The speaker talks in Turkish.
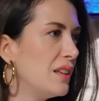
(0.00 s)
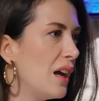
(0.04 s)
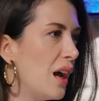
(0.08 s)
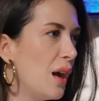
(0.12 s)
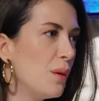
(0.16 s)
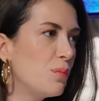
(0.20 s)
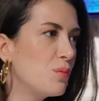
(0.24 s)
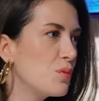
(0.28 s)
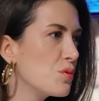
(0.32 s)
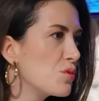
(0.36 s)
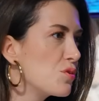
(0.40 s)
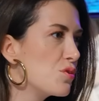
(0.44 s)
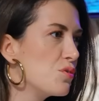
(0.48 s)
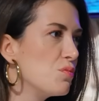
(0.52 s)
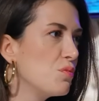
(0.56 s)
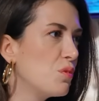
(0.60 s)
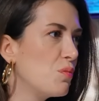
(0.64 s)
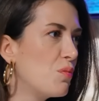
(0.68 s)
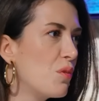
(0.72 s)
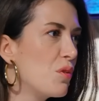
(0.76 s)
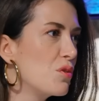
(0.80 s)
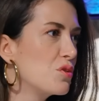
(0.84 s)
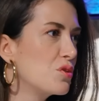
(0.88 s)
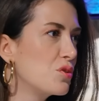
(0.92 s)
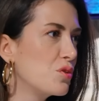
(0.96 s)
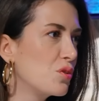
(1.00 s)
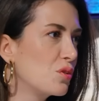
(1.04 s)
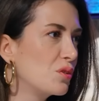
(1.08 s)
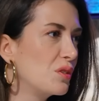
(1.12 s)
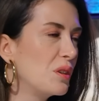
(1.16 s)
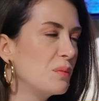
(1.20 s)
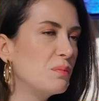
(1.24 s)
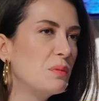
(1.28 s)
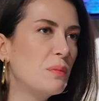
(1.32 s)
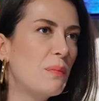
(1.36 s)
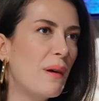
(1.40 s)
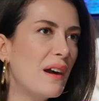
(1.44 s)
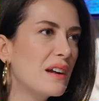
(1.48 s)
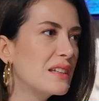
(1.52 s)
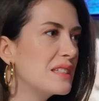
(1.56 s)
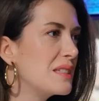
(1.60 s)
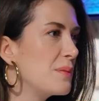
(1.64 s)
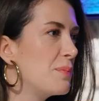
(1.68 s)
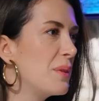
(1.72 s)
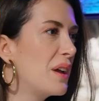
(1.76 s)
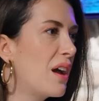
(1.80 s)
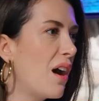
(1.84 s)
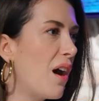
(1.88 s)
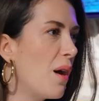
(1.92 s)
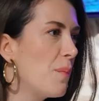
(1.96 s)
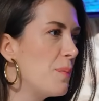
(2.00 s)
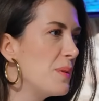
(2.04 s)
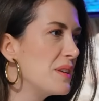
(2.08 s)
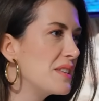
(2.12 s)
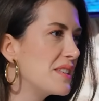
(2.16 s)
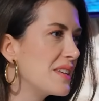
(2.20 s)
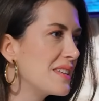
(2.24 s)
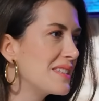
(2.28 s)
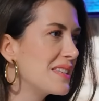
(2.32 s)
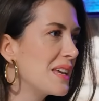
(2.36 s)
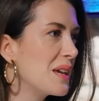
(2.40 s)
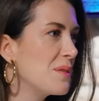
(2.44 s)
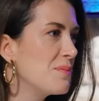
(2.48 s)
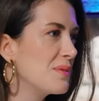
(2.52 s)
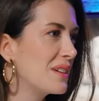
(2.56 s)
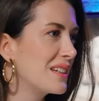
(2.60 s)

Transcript: yapıyorsun bu boşlukta? Bir baksı bir KPSS'ye mi